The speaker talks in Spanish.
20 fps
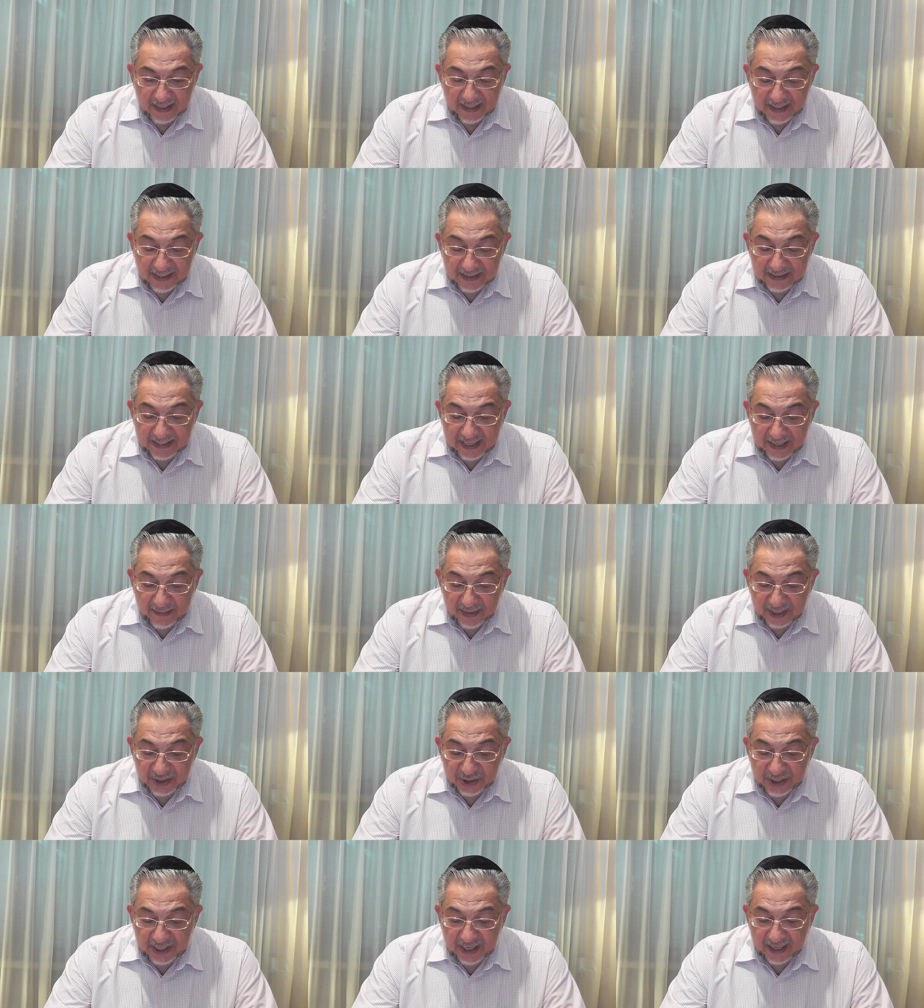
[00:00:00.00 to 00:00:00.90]
Y es que el
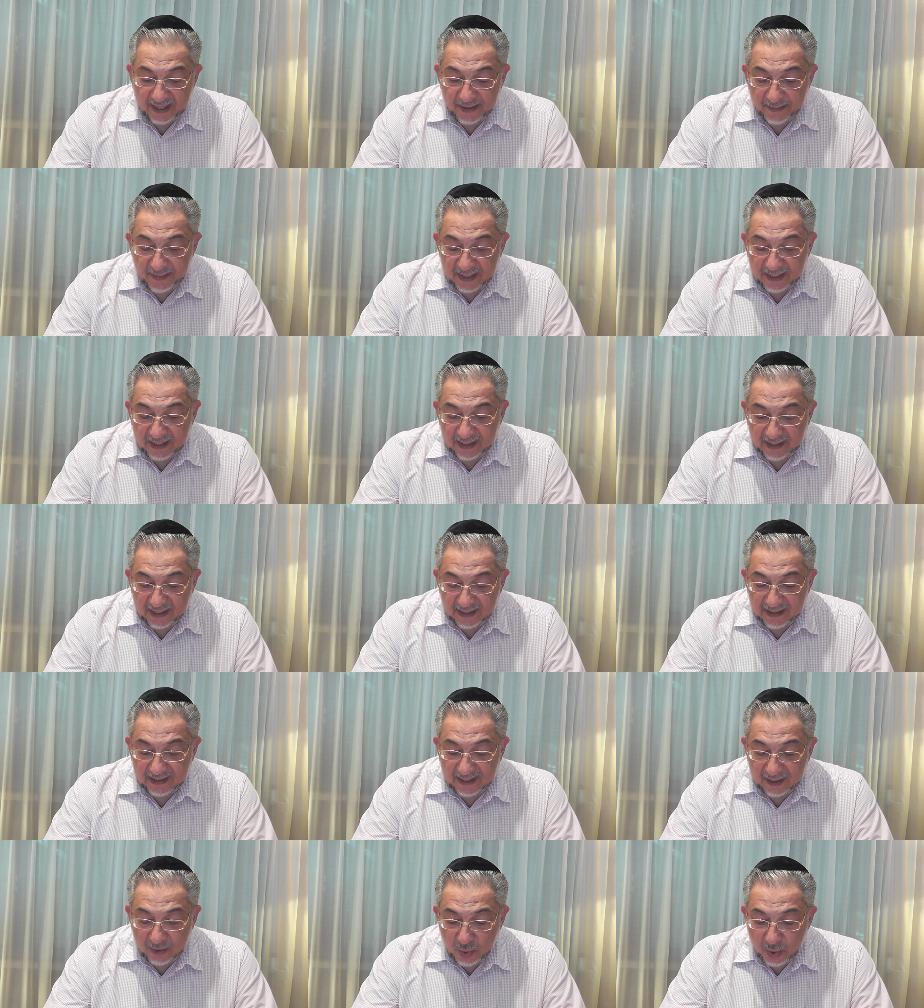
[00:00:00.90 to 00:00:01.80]
Mashiach emite
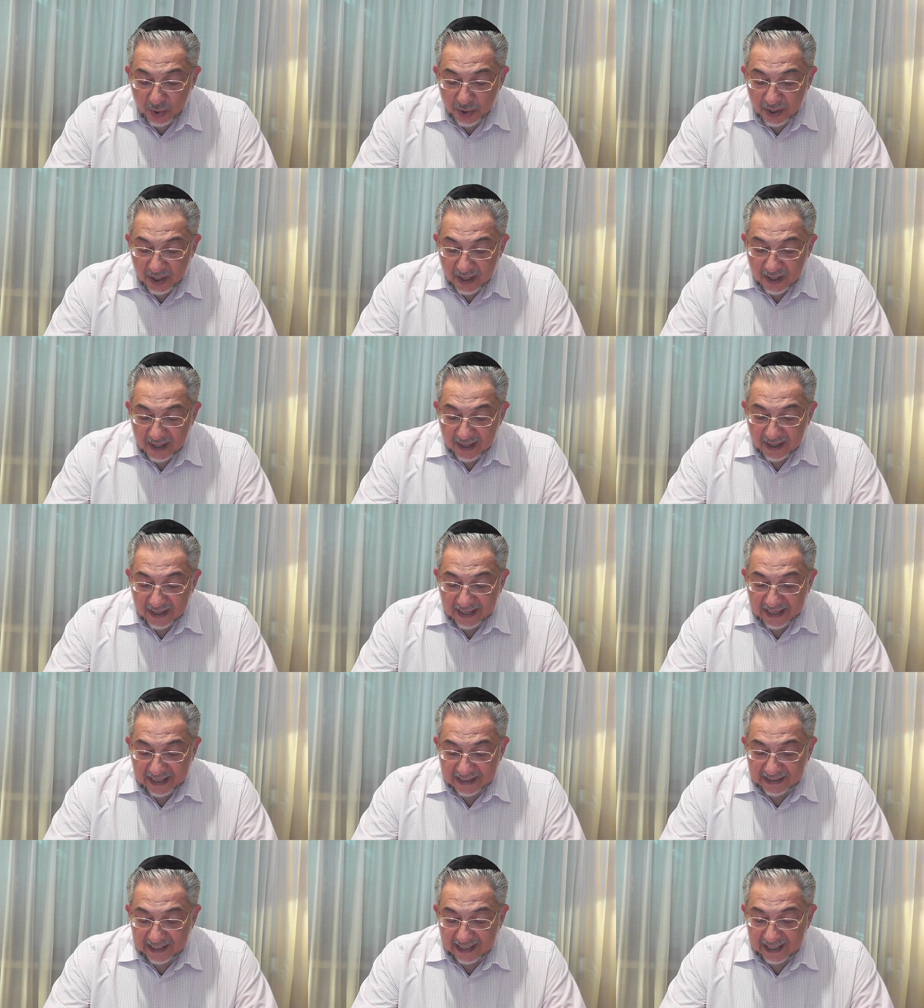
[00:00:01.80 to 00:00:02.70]
tanta luz
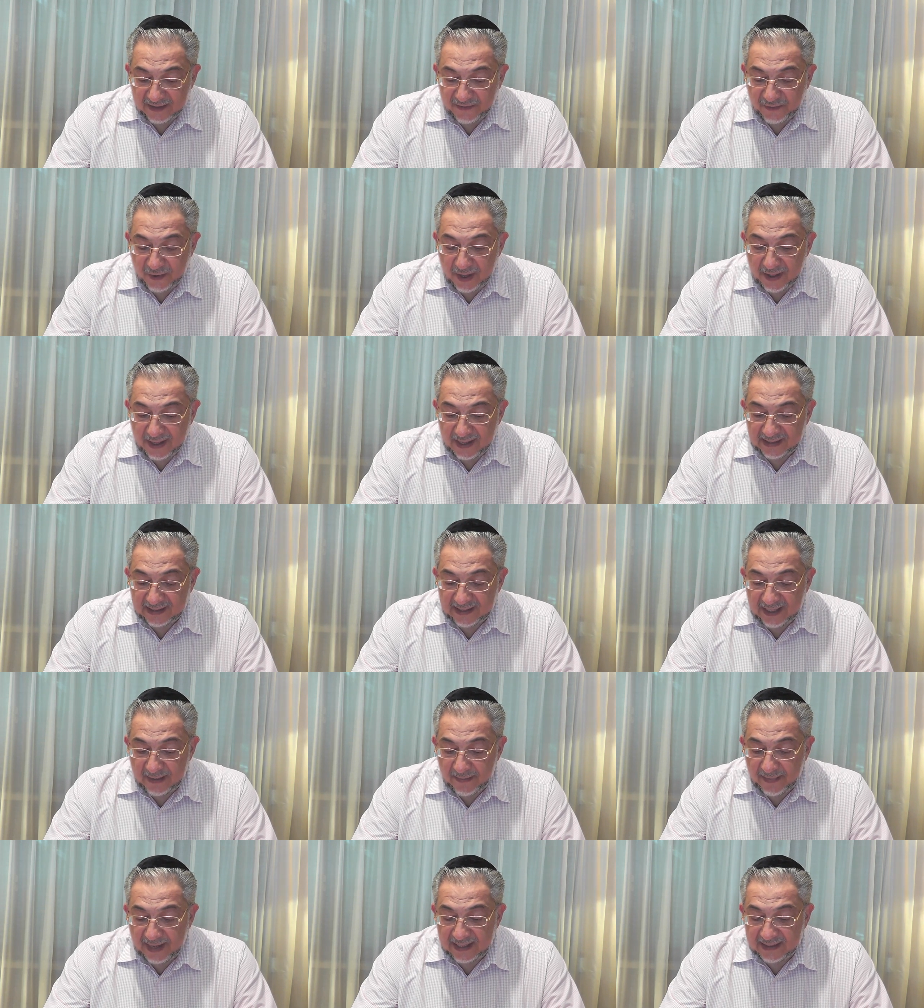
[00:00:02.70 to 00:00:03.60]
que hasta las fuerzas
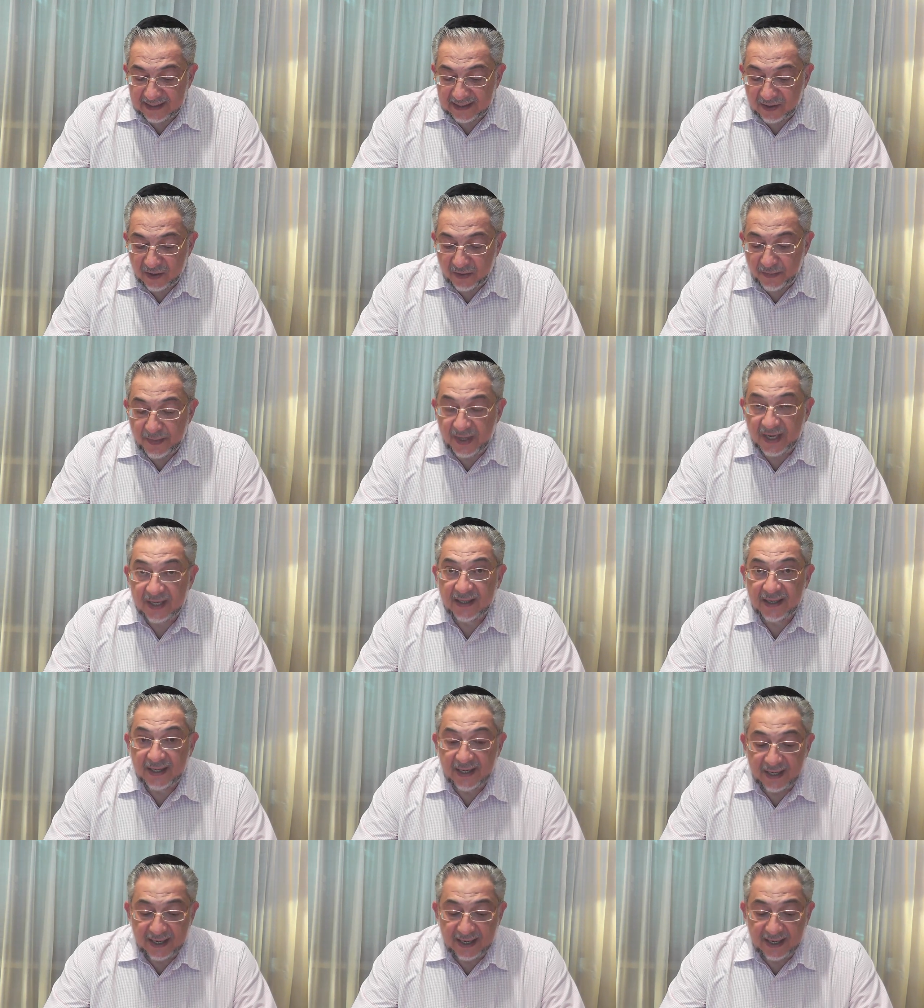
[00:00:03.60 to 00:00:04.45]
del mal se convierten